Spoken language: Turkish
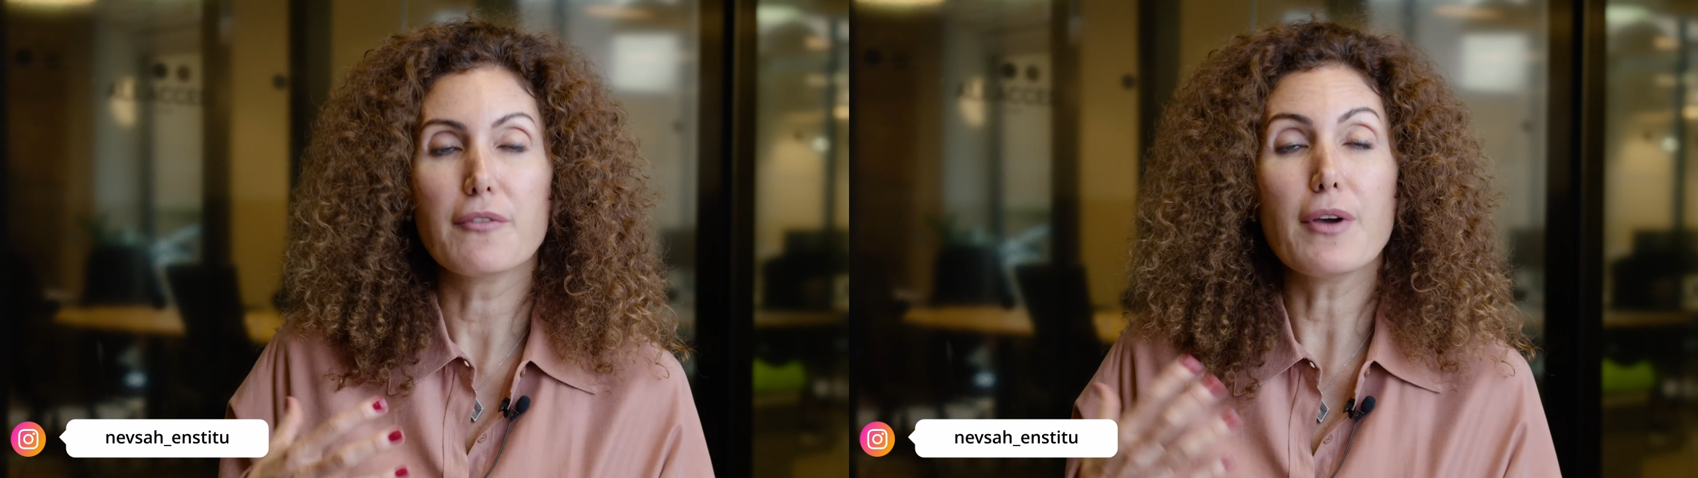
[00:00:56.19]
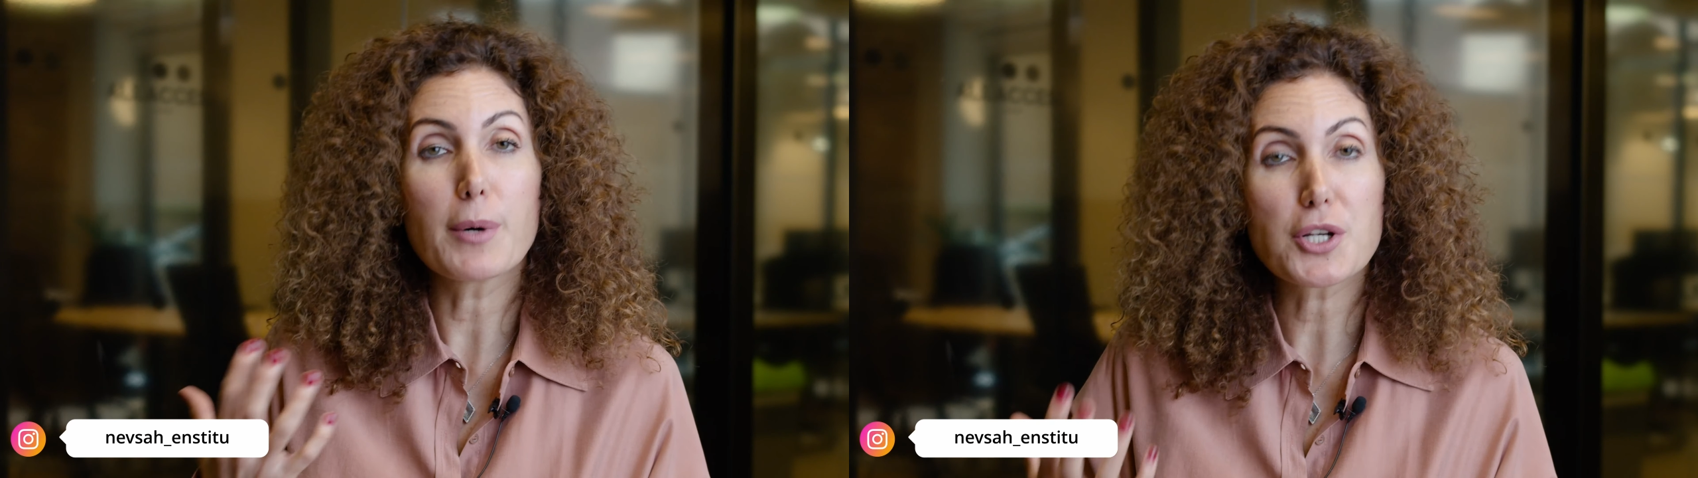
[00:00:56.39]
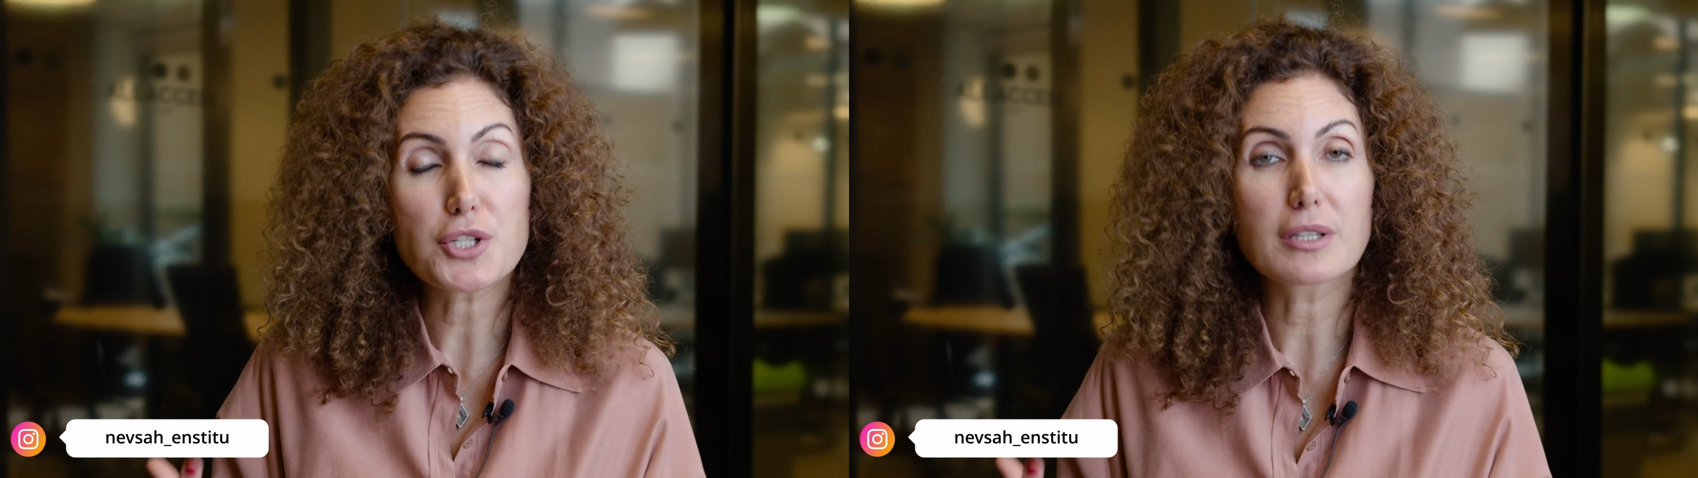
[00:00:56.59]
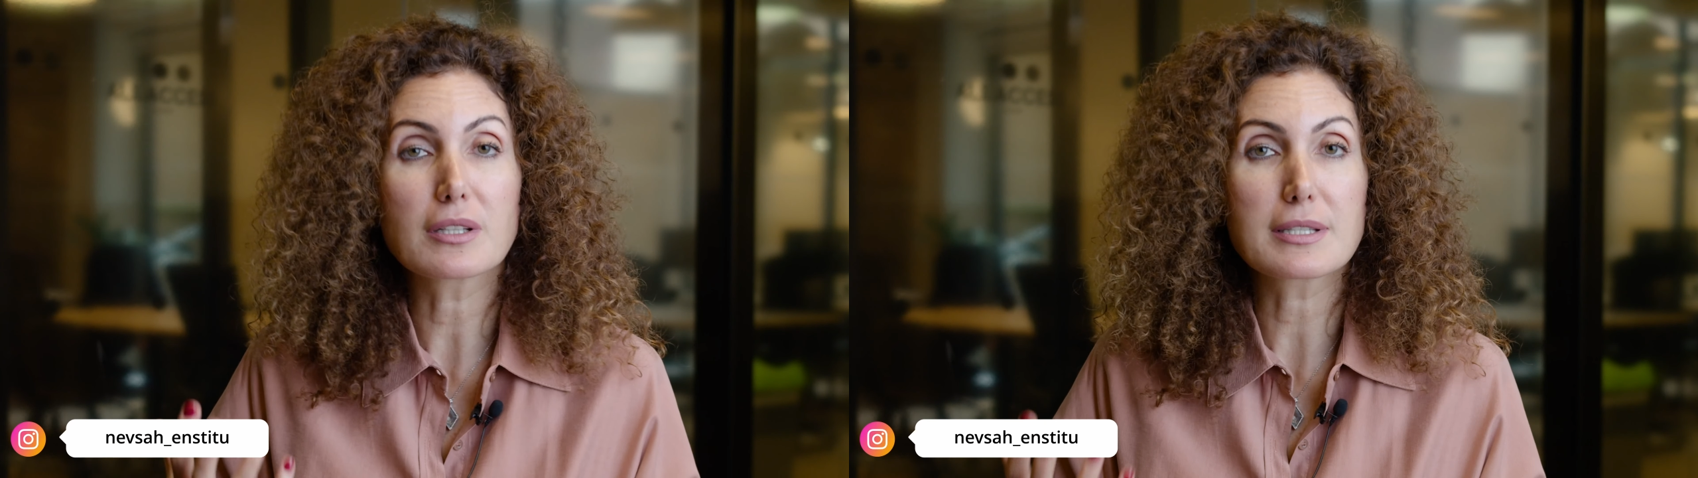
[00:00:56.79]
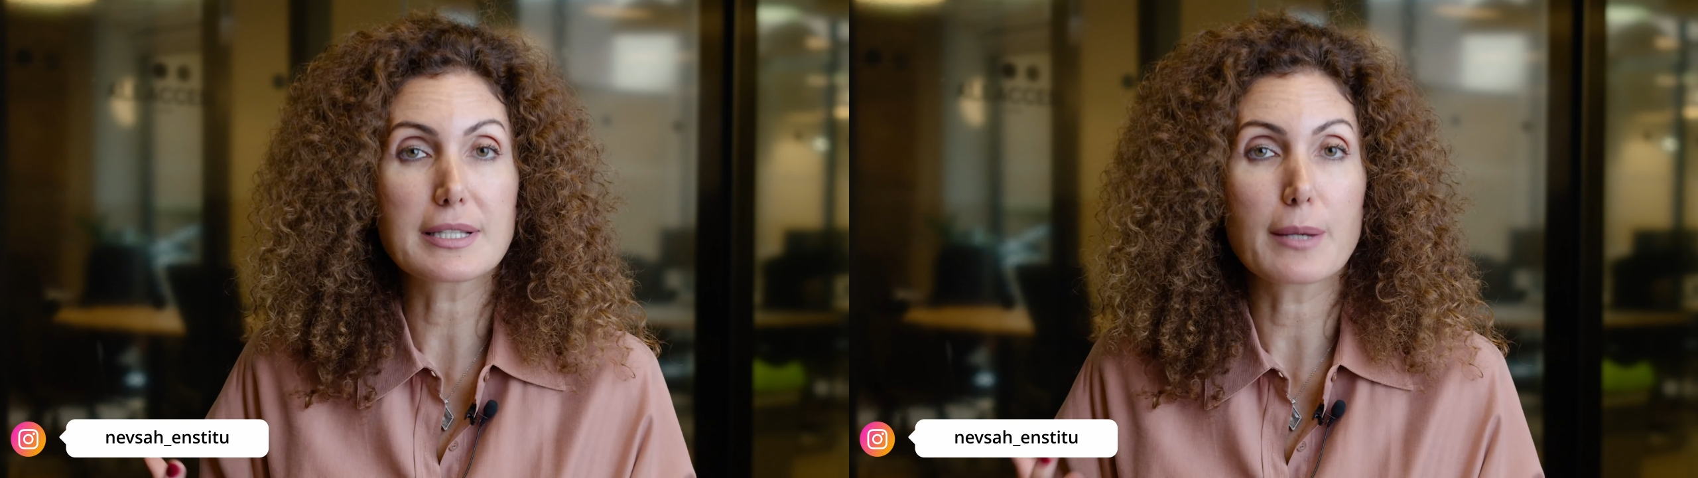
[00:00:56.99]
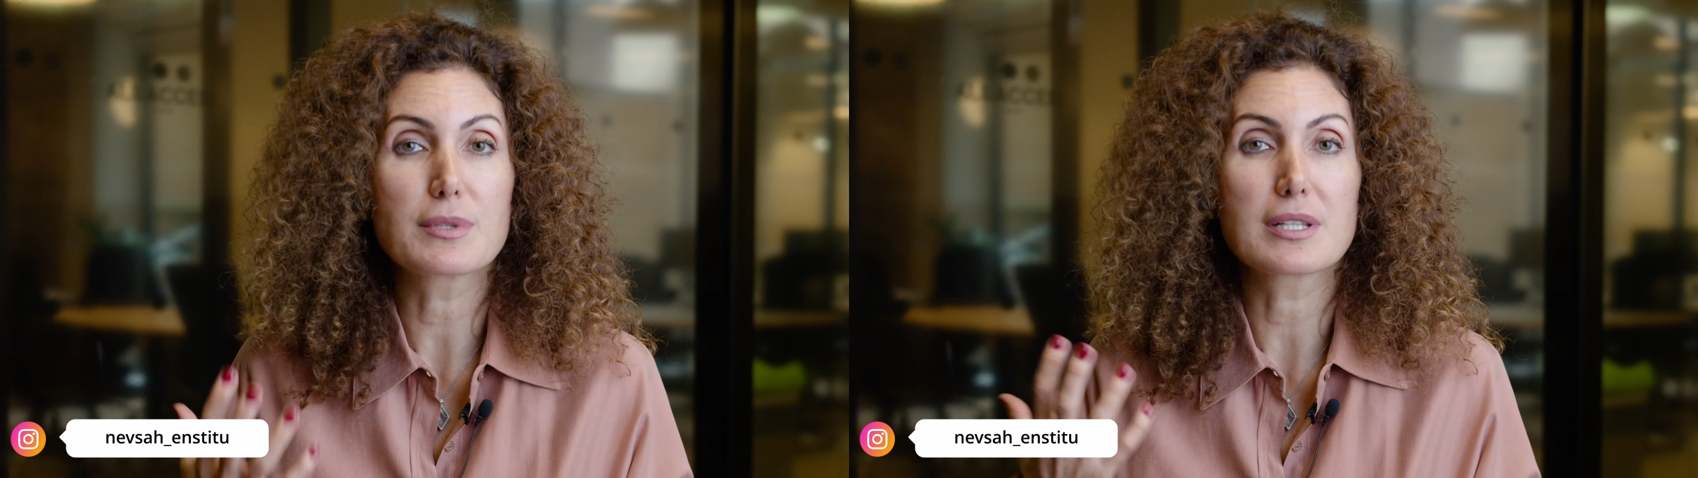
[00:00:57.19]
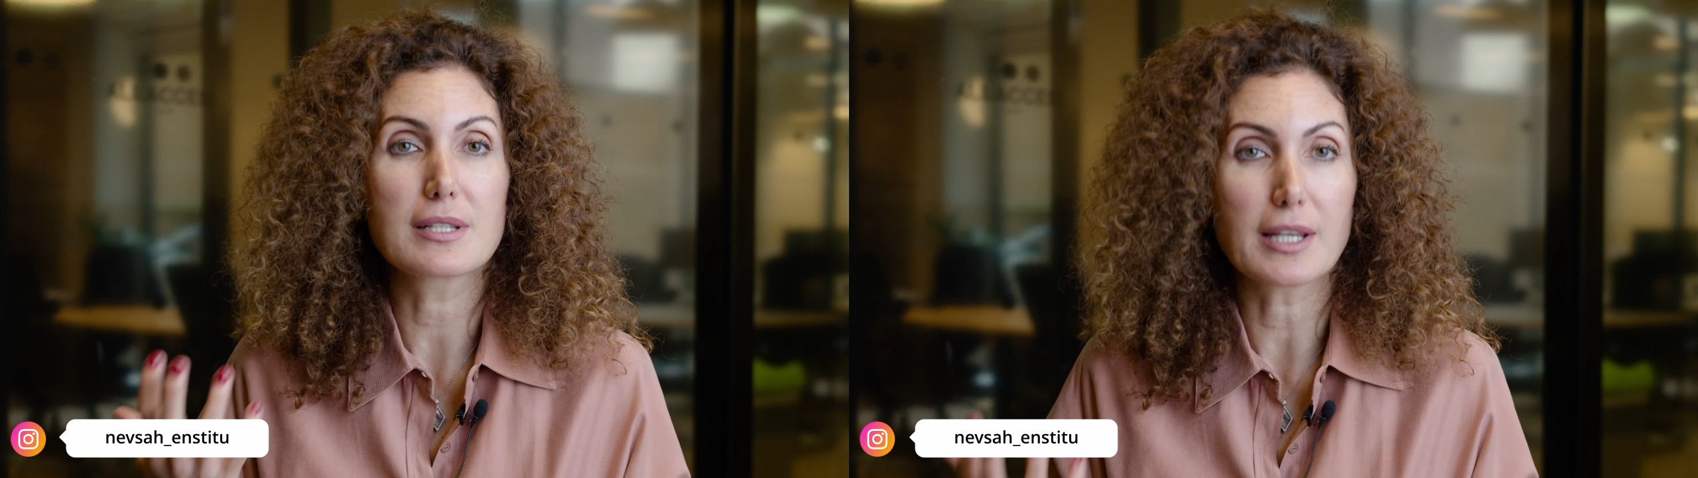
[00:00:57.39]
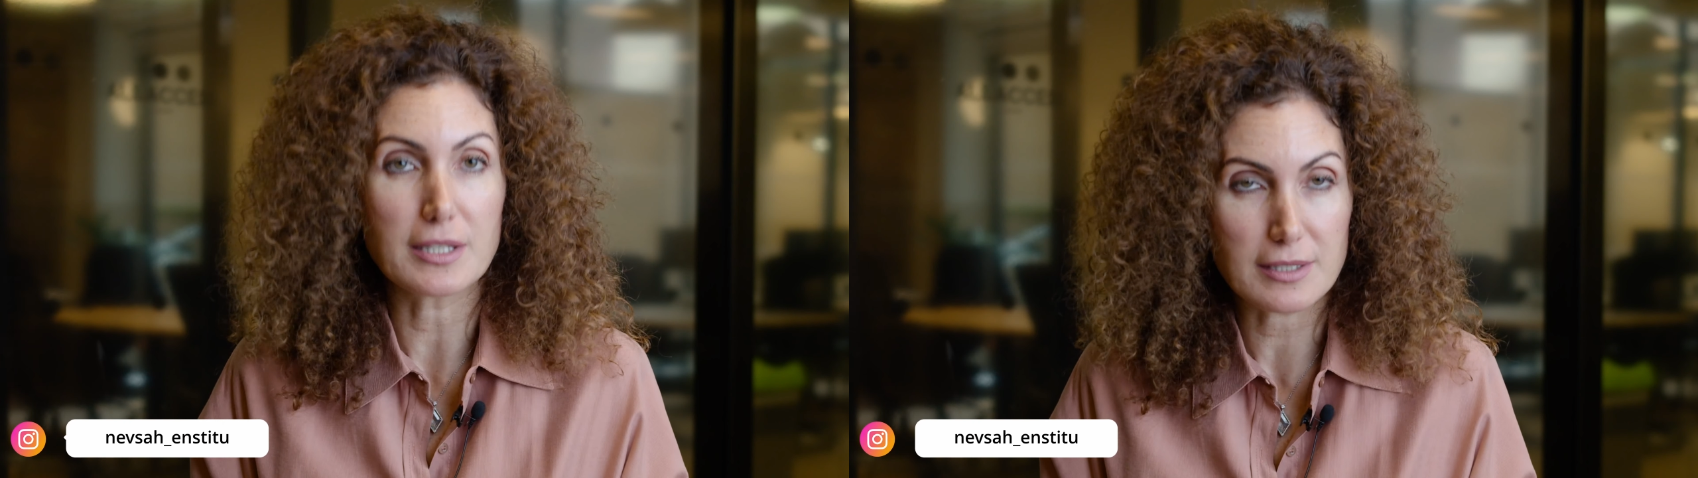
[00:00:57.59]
ve bağışıklık sistemimizi